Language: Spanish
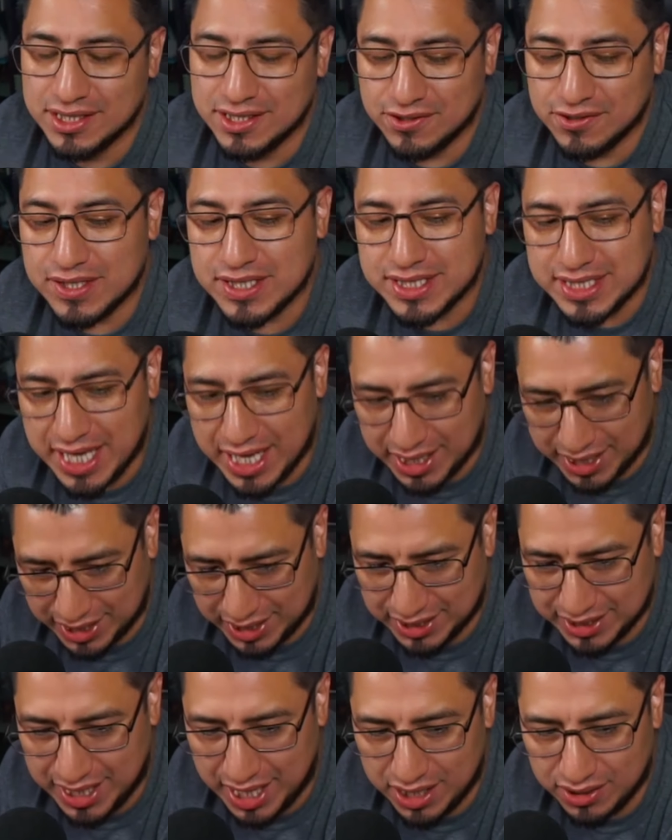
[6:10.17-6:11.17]
No está
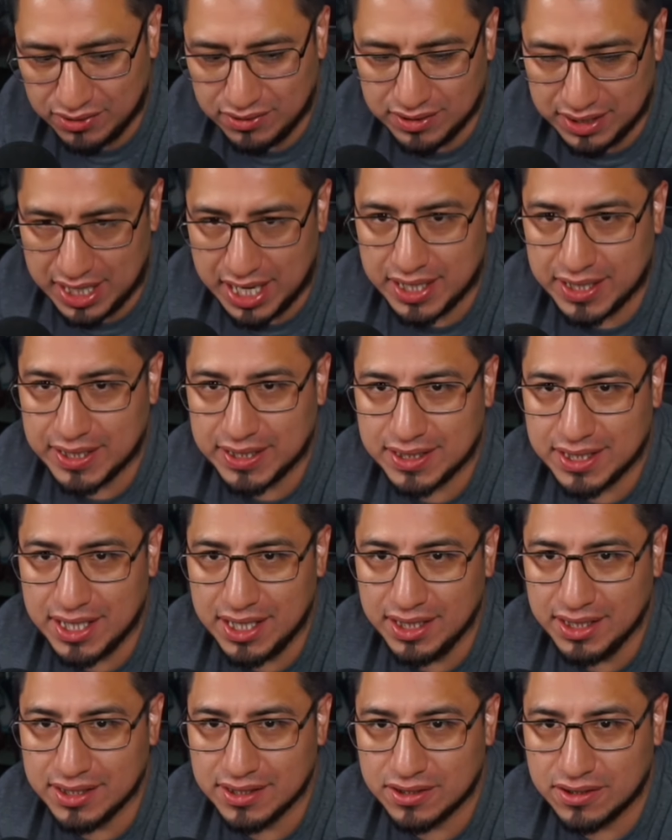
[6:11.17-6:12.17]
agendado, la
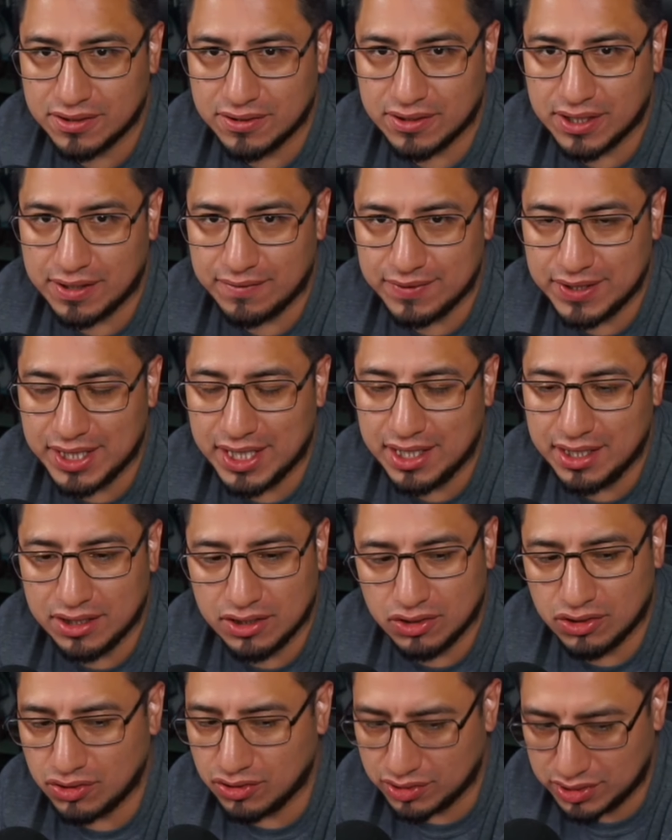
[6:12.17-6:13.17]
neta, todavía,
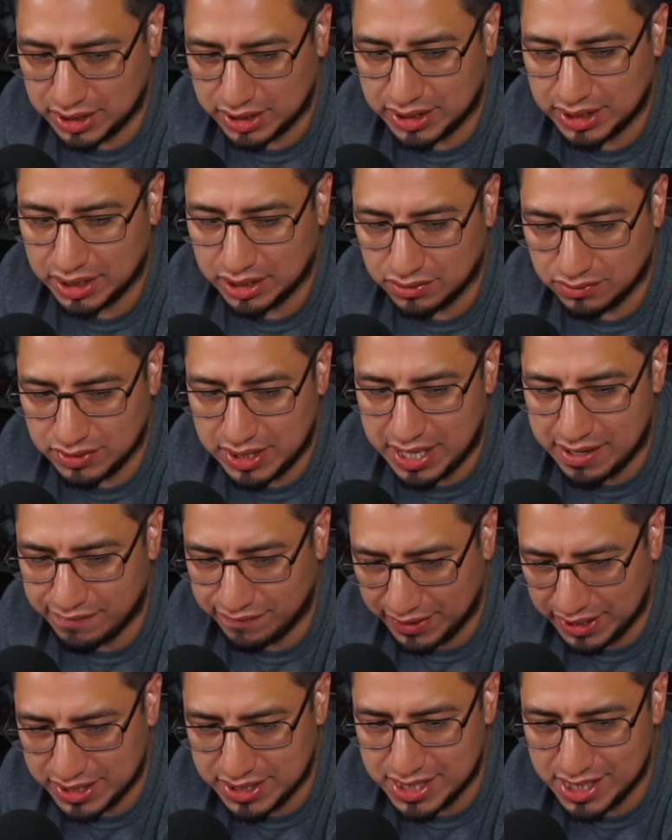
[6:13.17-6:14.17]
no, no te tengo una
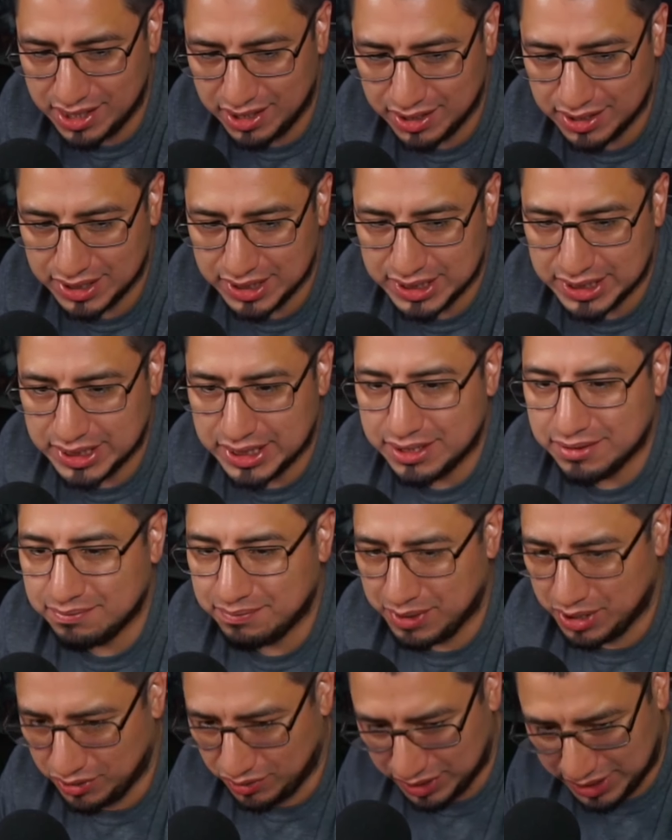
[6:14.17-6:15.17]
fecha,
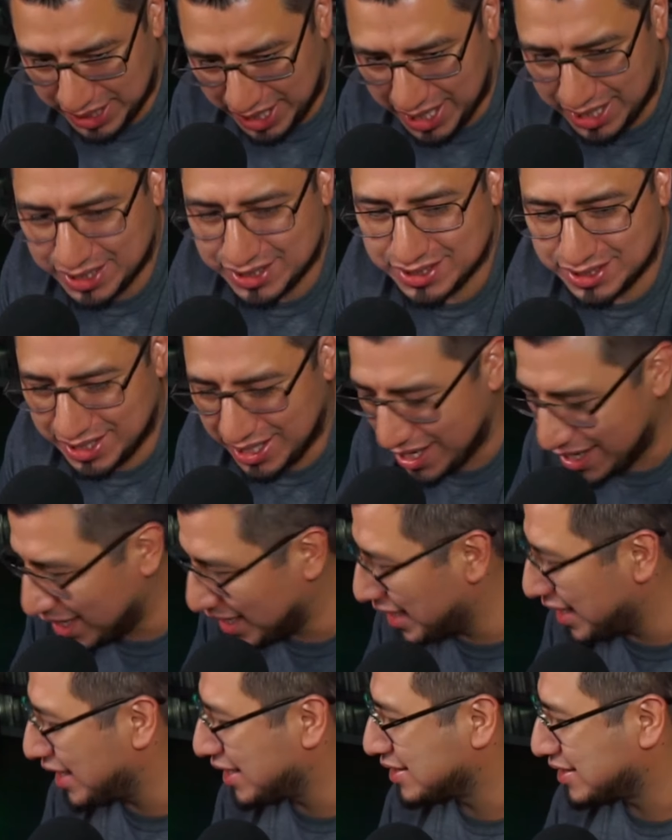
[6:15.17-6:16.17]
pero ya
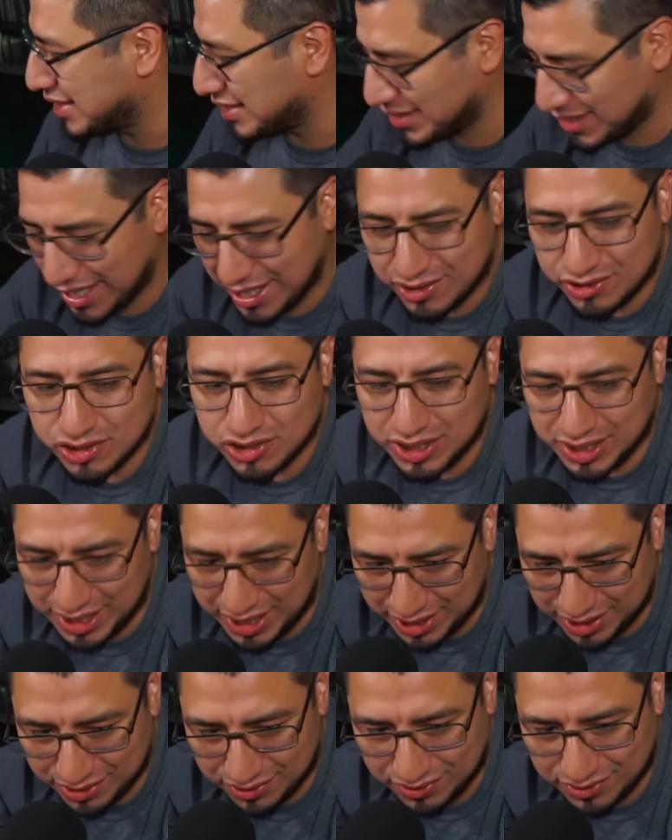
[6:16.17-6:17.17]
está, se está
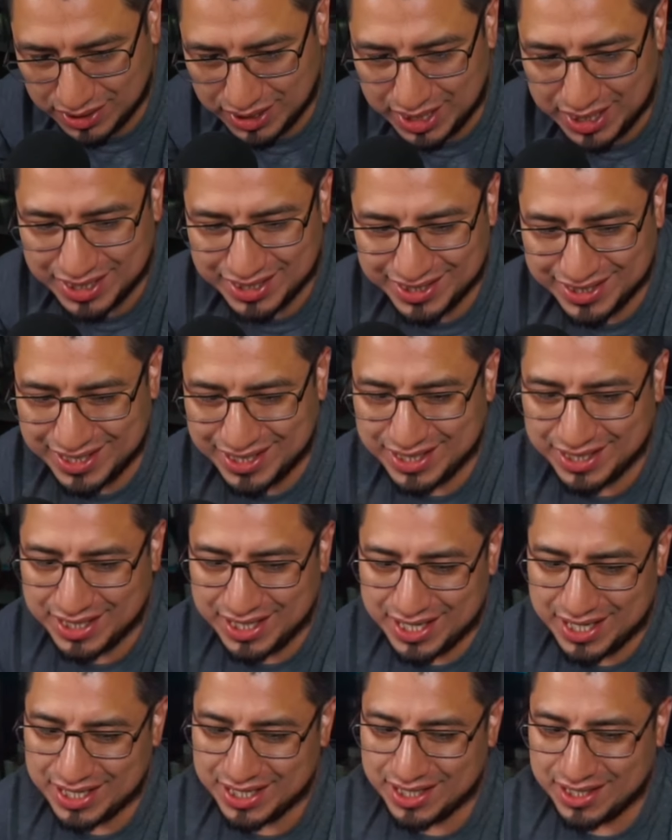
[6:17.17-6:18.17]
cocinando, ya, ya,
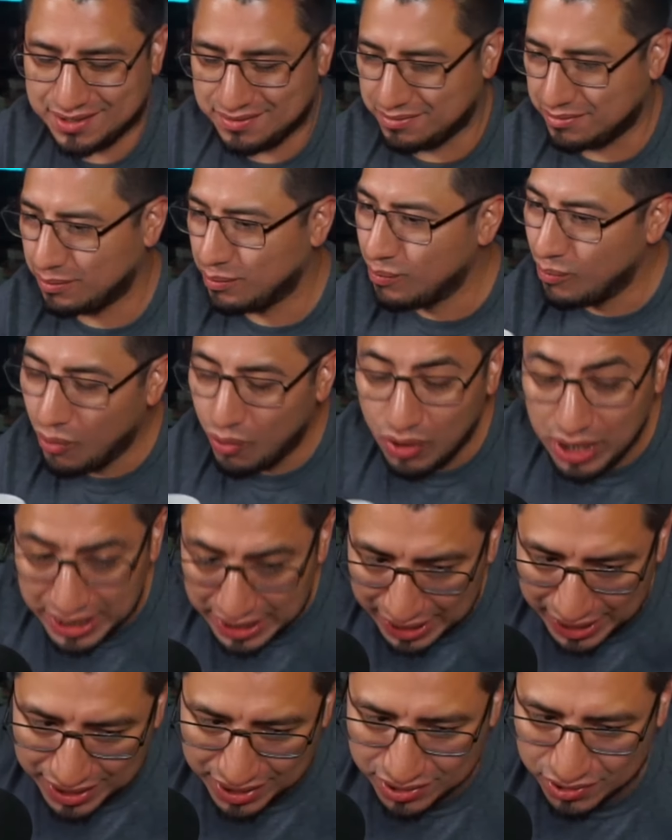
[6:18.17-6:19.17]
ya. Muy
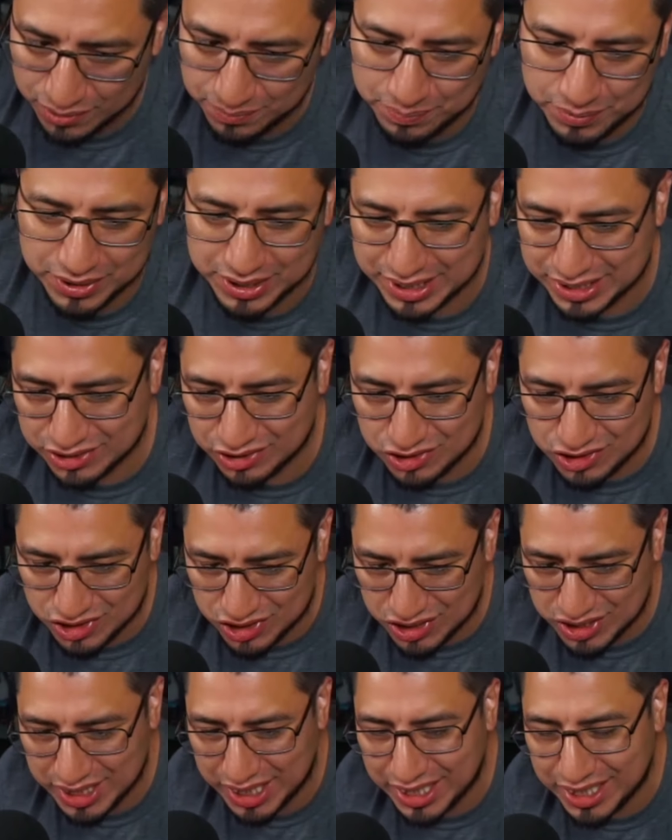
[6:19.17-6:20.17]
lento porque son
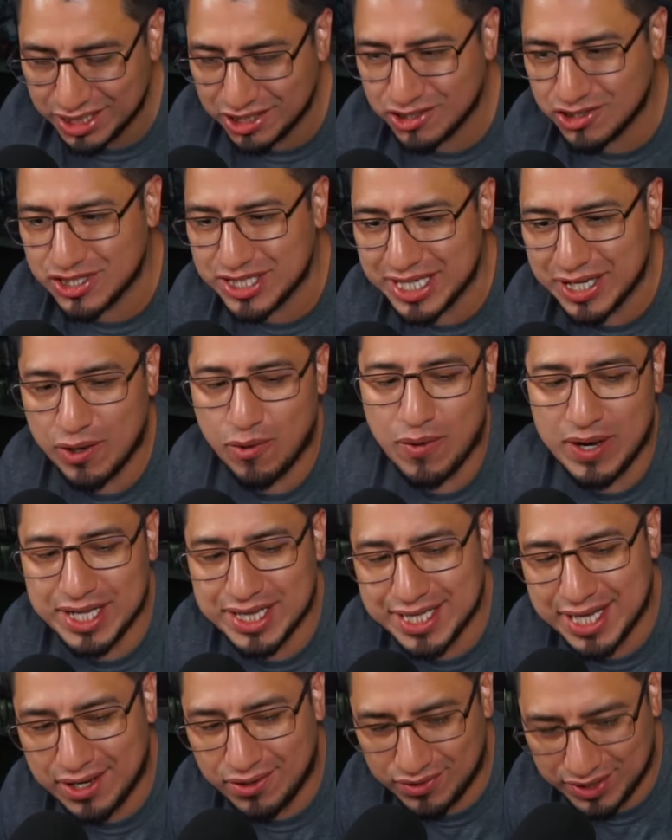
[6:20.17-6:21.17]

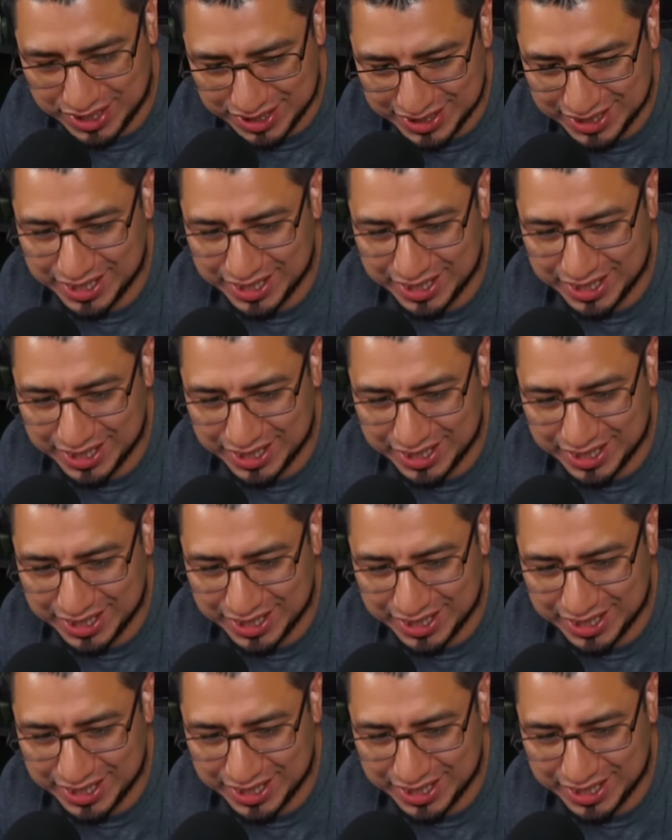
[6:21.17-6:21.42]
150 horas de